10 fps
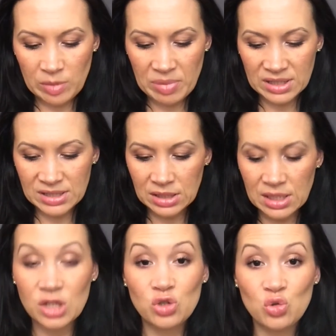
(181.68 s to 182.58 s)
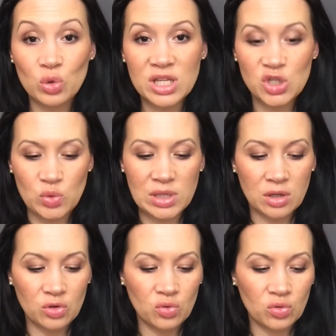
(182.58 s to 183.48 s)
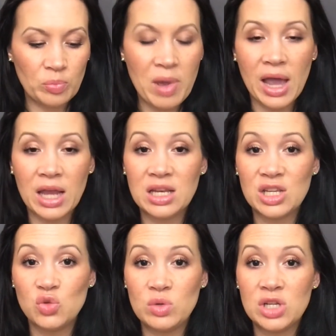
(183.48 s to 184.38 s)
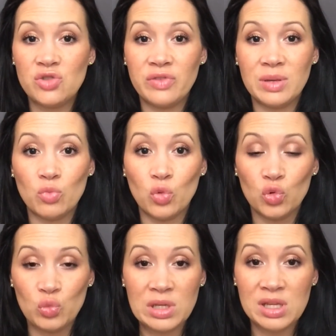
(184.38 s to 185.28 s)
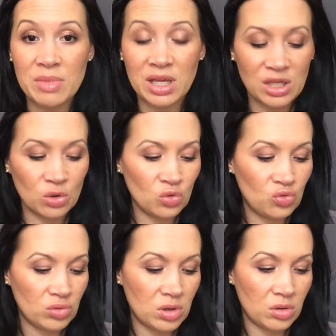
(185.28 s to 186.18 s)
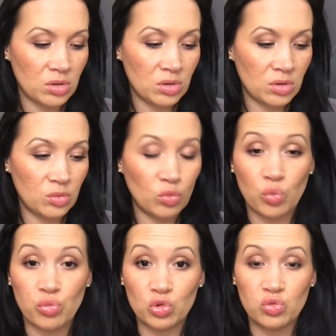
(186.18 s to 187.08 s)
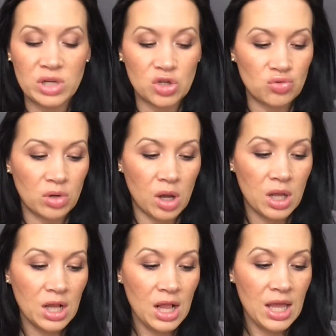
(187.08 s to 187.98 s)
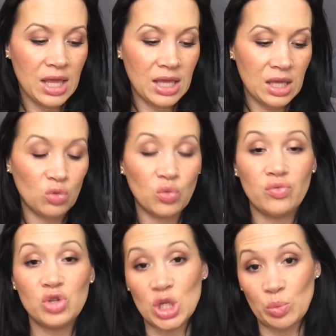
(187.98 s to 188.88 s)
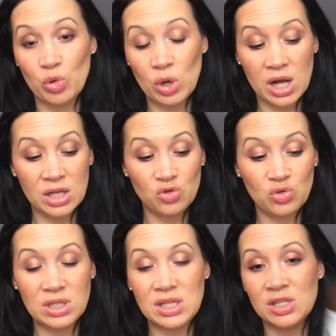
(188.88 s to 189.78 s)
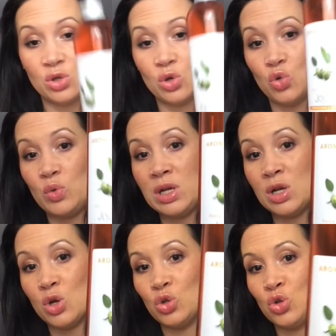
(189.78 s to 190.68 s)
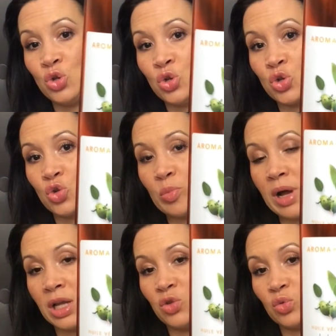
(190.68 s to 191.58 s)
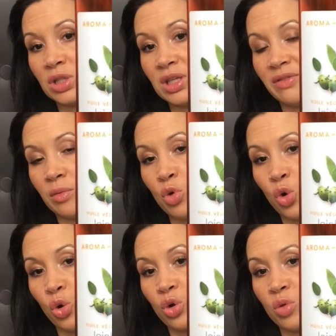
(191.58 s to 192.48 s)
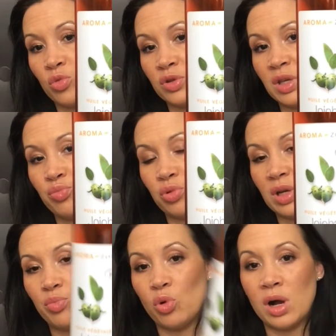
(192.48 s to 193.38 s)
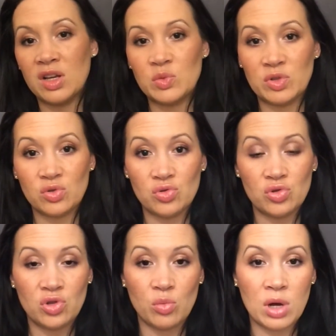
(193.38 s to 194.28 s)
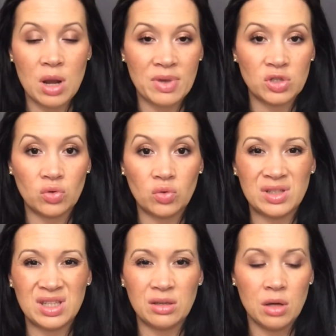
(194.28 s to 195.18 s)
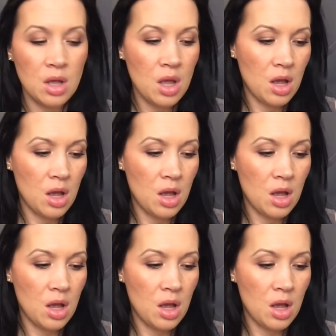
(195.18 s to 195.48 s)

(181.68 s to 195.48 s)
on va partir là sur les huiles. Donc pareil, les huiles, je fais mon huile démaquillante tout le, pour tous les jours. Et donc vu que j'ai une peau grasse, j'utilise l'huile de jojoba, donc qui est vraiment recommandée pour les peaux grasses parce que justement, elle n'a pas ce côté